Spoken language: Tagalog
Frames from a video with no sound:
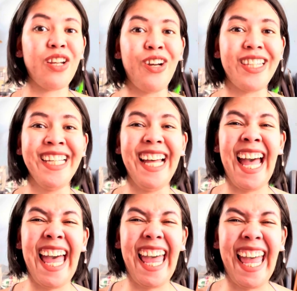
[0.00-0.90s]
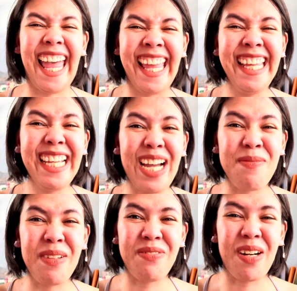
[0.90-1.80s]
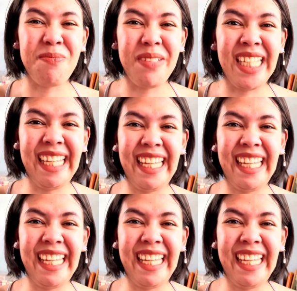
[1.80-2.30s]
Charot! Coming from me.